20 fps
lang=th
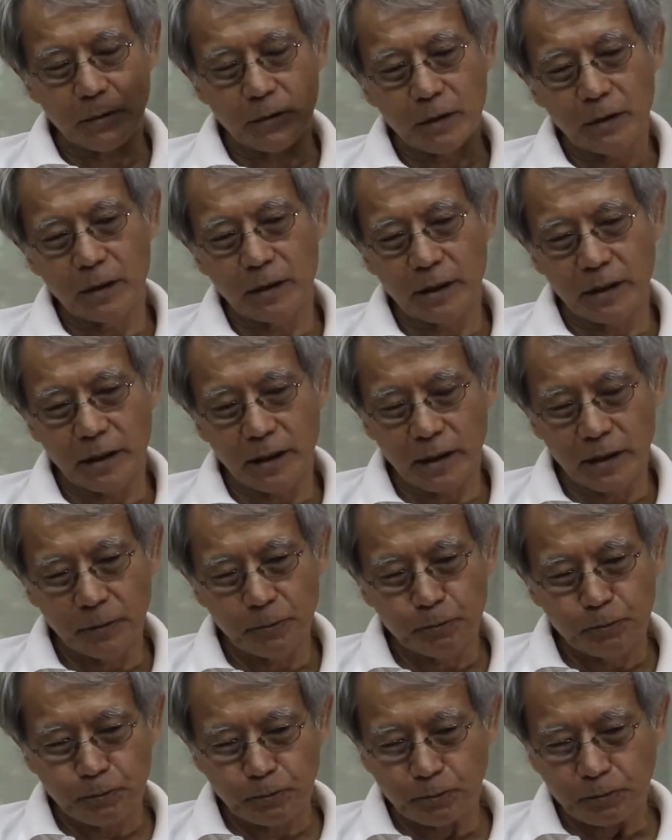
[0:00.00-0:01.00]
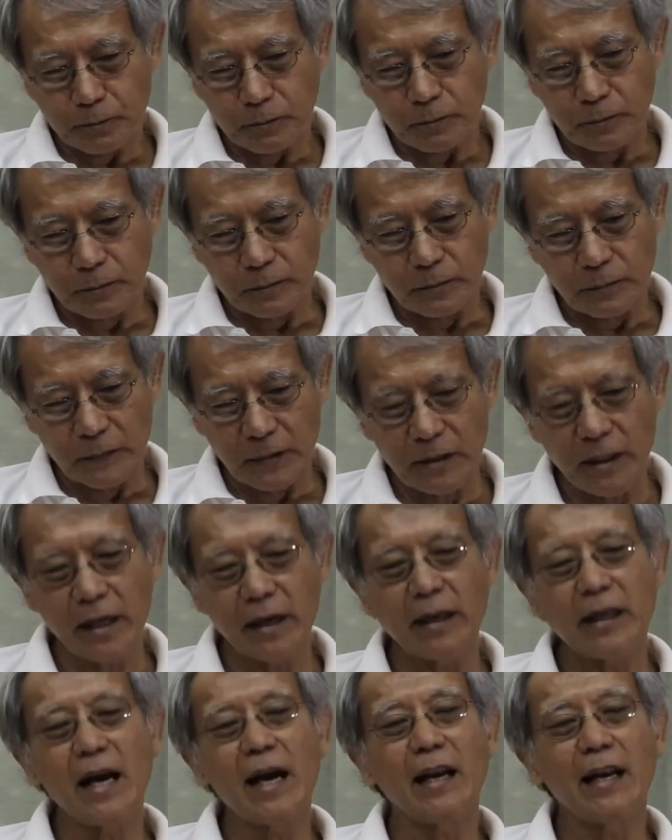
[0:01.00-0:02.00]
เลยใน
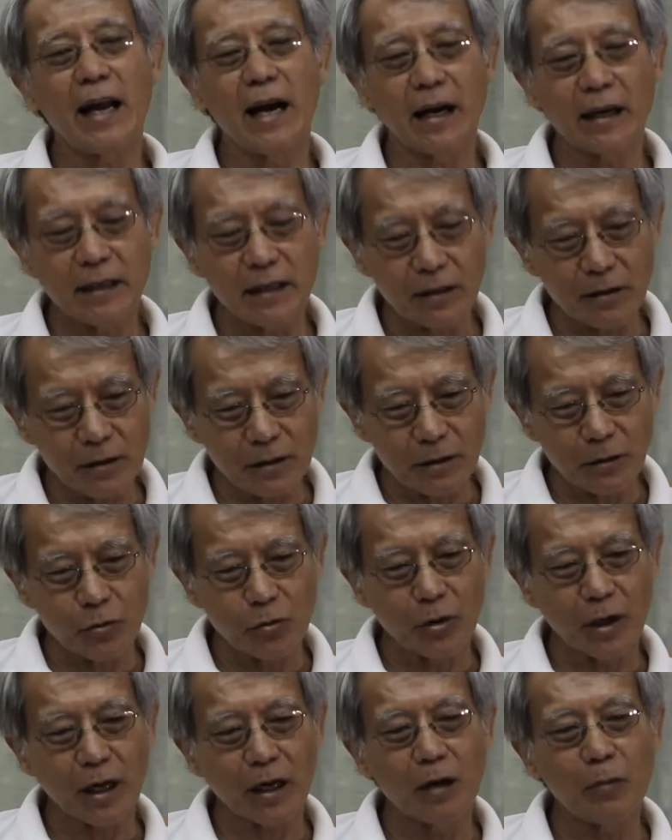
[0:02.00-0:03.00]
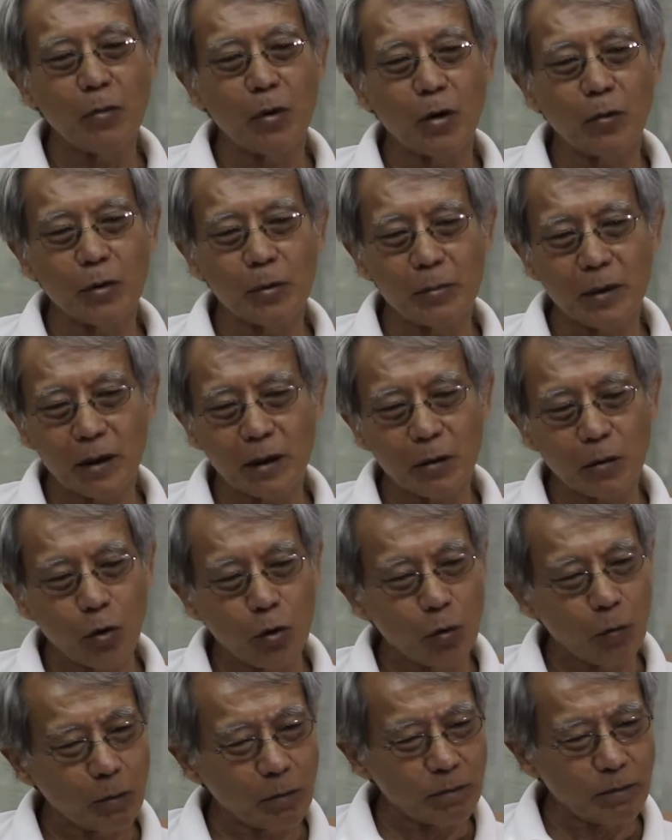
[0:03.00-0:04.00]
ระยะหลังเนี่ยก็ลุงแกก็บอกว่ามันก็ค
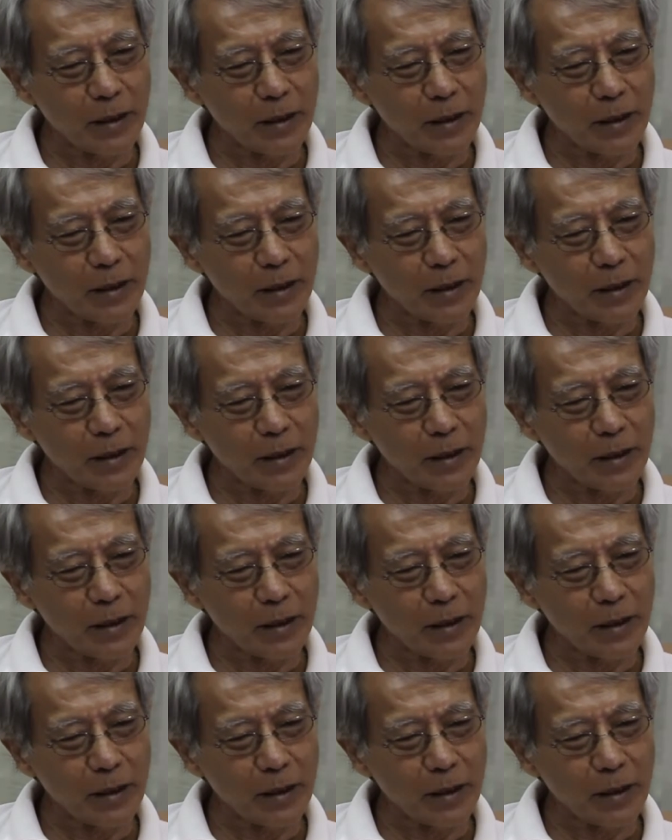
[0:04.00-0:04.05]
ง